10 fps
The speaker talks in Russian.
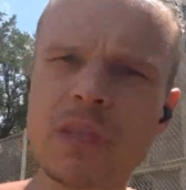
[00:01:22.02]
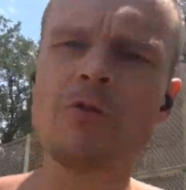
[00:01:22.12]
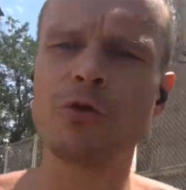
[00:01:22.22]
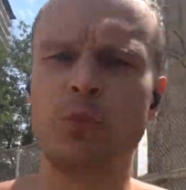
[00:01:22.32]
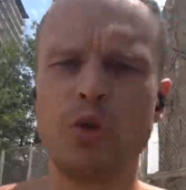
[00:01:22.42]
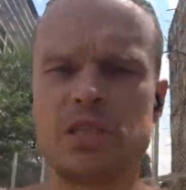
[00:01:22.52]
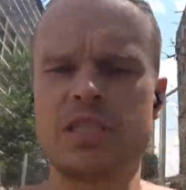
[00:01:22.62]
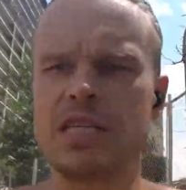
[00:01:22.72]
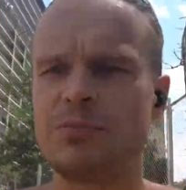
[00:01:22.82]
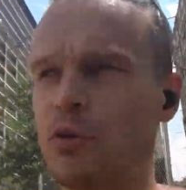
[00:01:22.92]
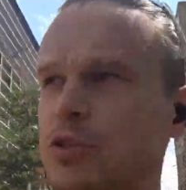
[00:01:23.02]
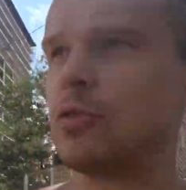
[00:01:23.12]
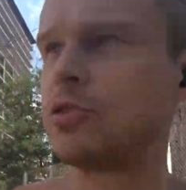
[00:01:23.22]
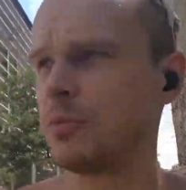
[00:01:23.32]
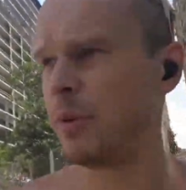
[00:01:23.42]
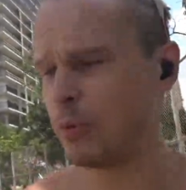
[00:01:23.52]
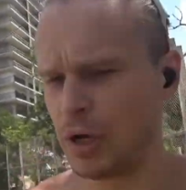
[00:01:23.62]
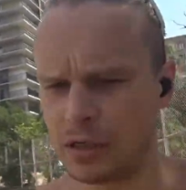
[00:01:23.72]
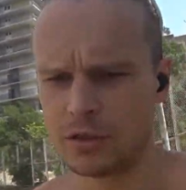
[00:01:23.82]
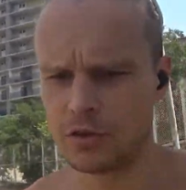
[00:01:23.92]
Футбол здесь пользуется
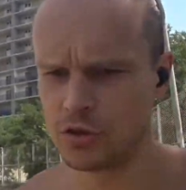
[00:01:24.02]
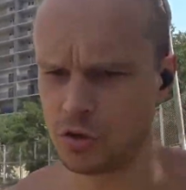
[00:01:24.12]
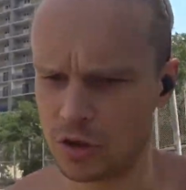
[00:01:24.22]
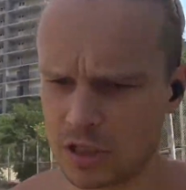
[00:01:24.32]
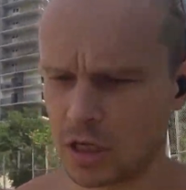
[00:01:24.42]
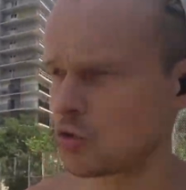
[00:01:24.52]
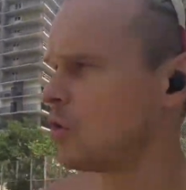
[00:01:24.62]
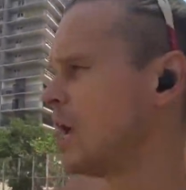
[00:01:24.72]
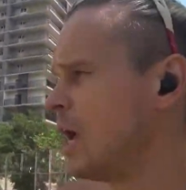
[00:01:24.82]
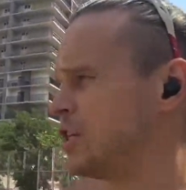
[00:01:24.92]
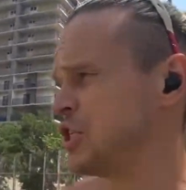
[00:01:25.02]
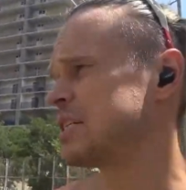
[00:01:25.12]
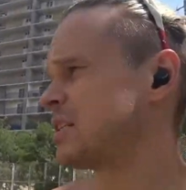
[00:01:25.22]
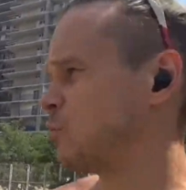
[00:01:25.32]
популярностью, еще раз скажу. Часто